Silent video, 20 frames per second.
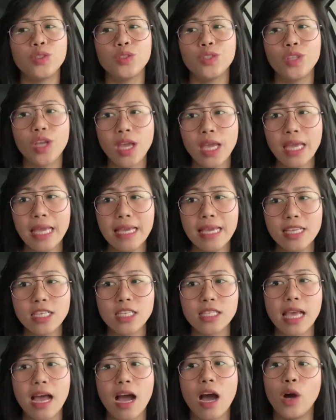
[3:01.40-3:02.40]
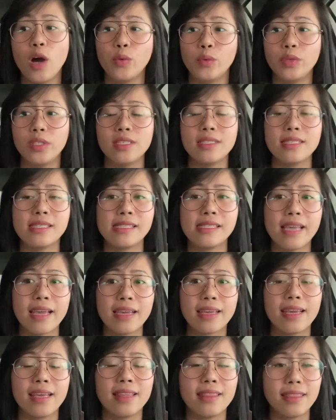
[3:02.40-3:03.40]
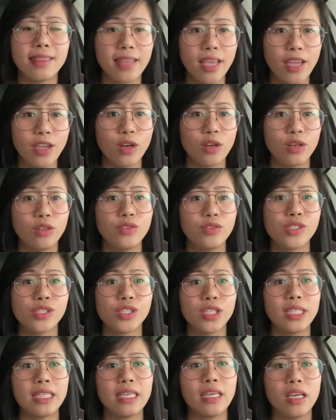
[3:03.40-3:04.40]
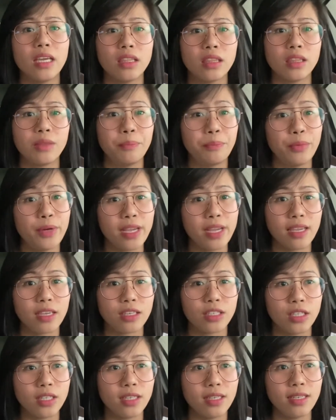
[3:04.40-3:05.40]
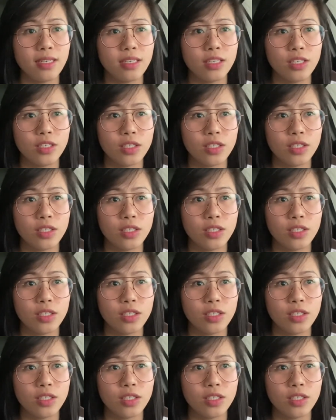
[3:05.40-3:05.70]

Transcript: Today is our second day of circuit breaker